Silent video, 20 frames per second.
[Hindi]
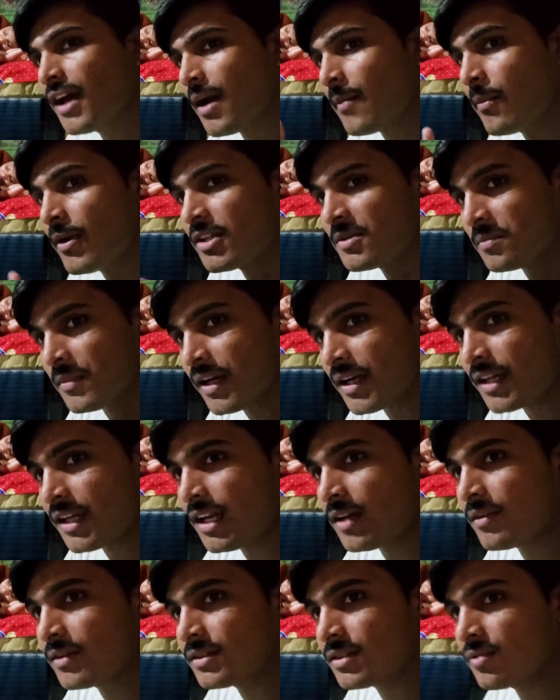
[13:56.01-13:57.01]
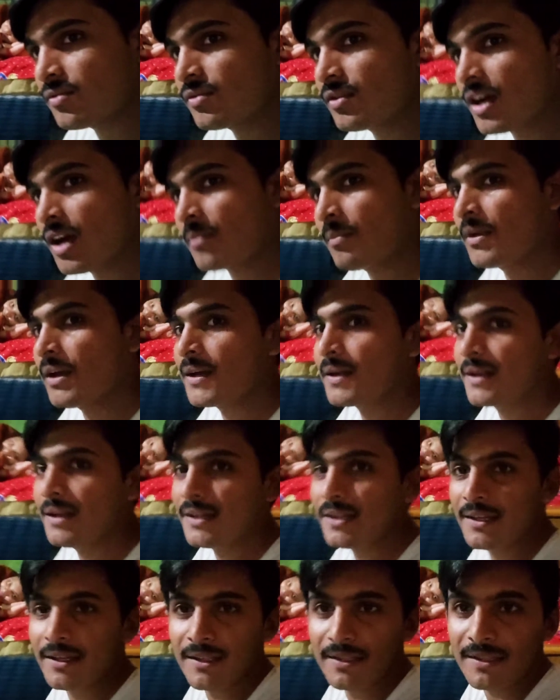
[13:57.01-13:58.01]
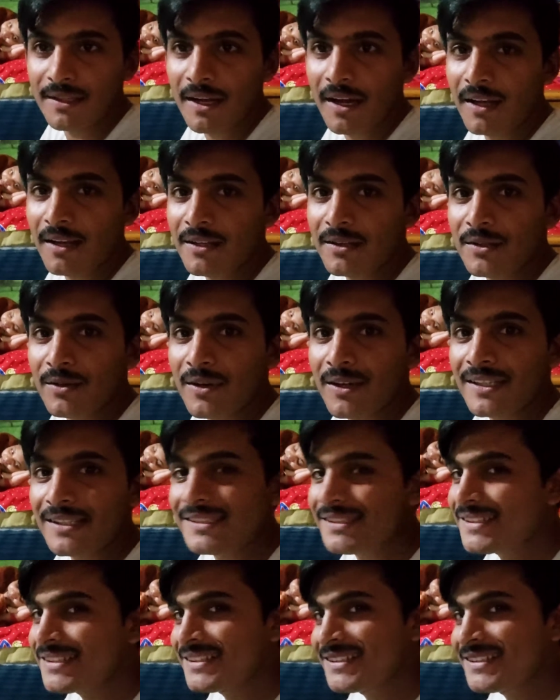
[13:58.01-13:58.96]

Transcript: अब बस मैं अकेला बचा हूँ अब मैं अकेला जल्दी से खा लेता हूँ भाई